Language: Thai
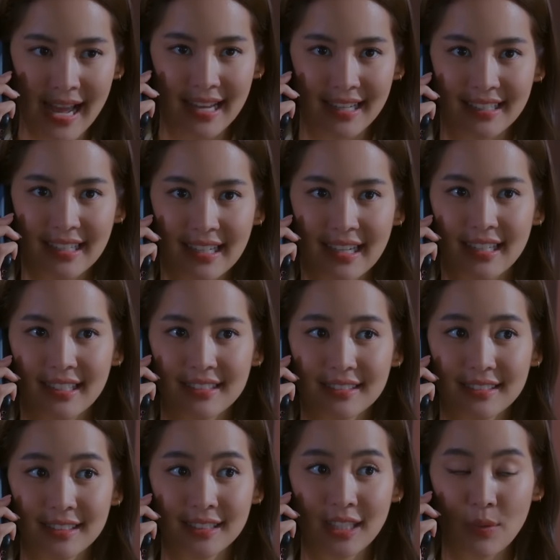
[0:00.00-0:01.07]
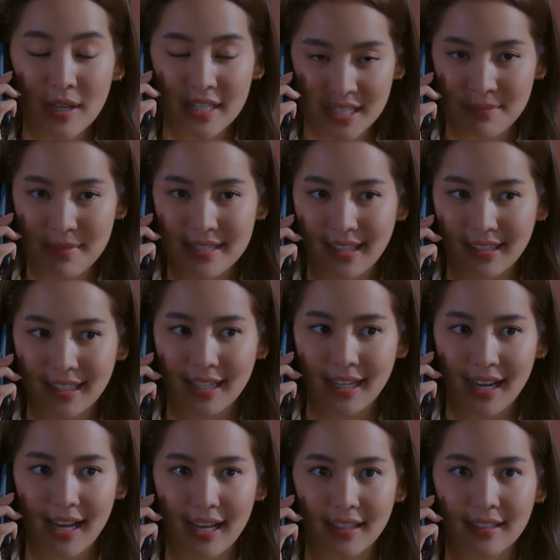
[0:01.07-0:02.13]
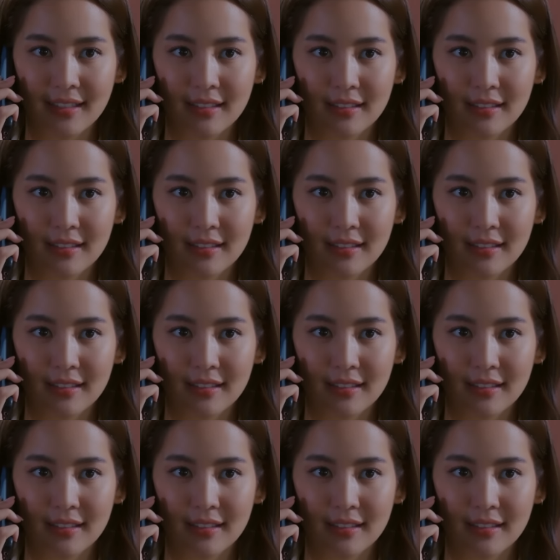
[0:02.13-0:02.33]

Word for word: ค่ะ ตะวันจะมีสติค่ะ